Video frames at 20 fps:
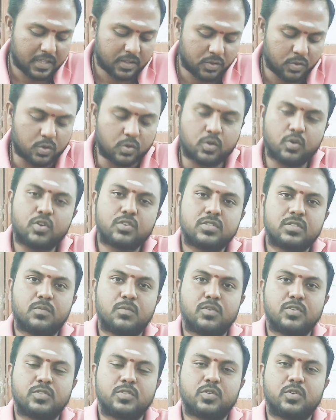இந்த கோர்ஸ்
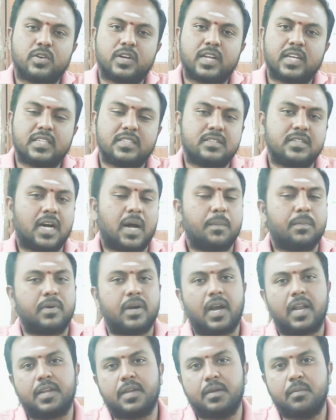முடித்தோடனே ஜாப்
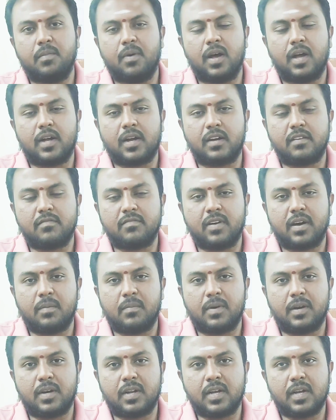கிடைக்குமா
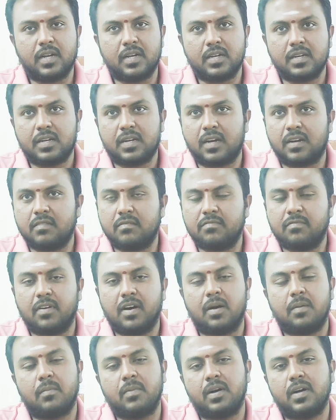கன்ஃபார்ம் ஆனால்
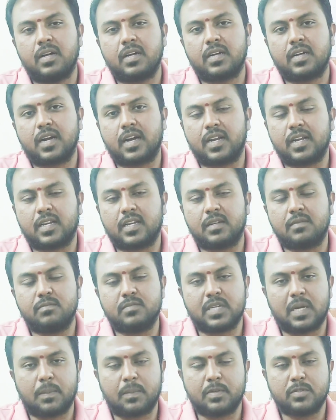கன்ஃபார்மாக கிடைக்கும்
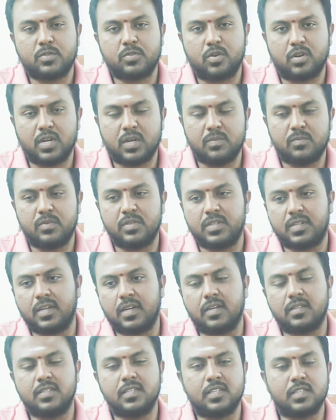நம்ம சொல்ல
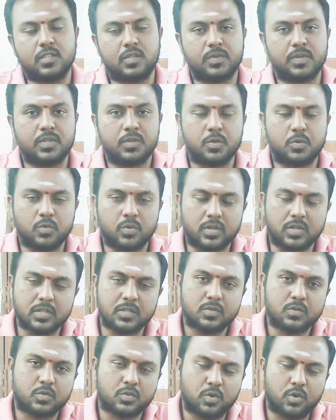முடியாது இது வந்து ஒரு
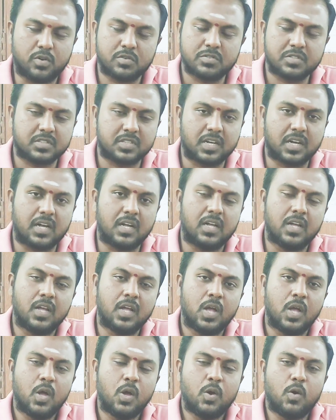கோர்ஸ் தான்
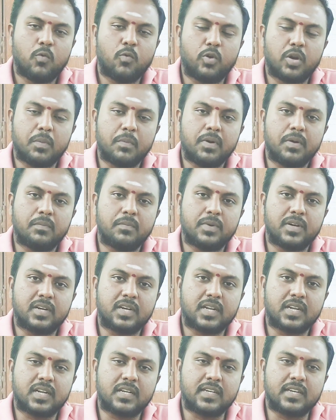உரிமம்
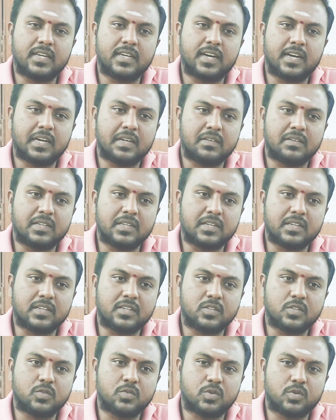பெற்ற நில
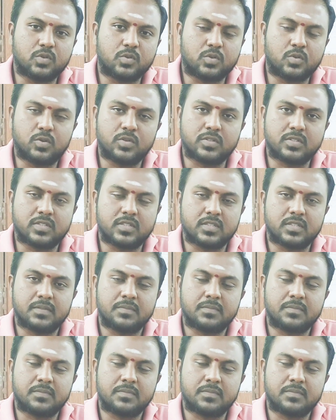அளவுங்கிறது ஒரு கோர்ஸ்